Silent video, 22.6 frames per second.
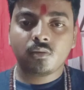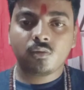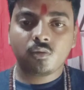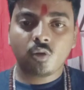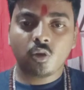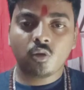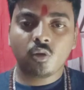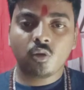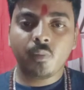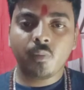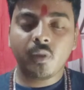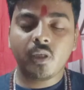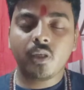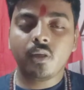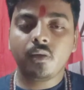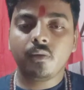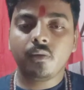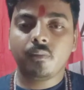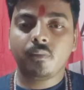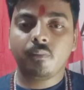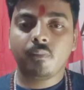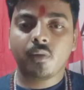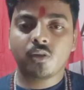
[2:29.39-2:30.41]
তদবির
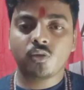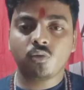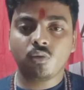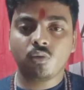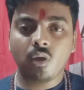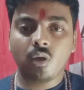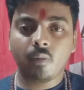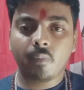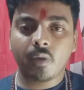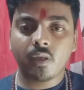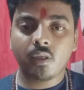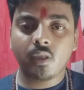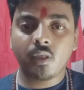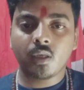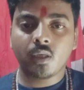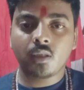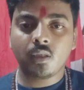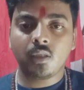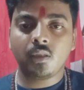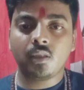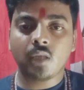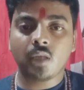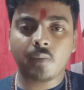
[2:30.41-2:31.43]
বা সুলেমানি
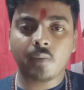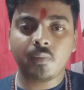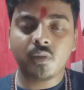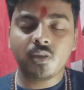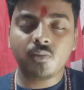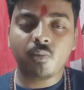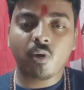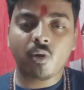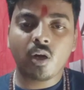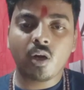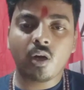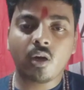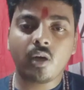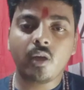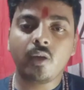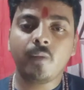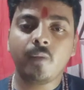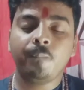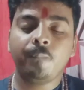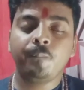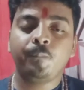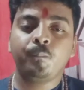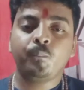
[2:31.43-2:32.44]
একটি তাবিজ বলা হয়
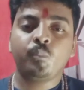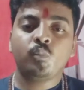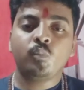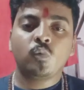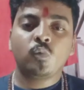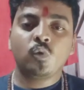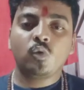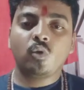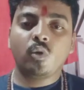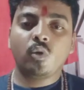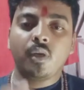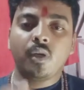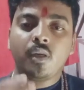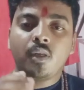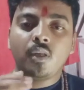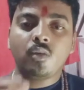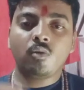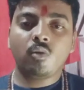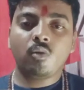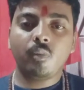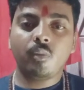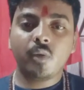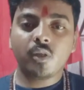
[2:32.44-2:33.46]
তো এটি
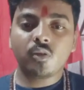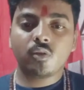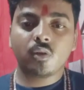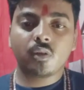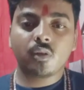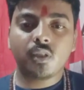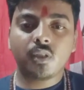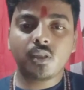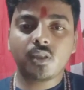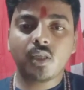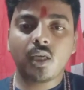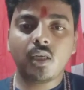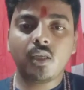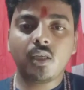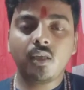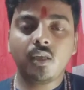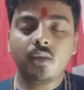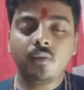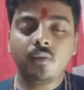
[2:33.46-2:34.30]
খুবই শক্তিশালী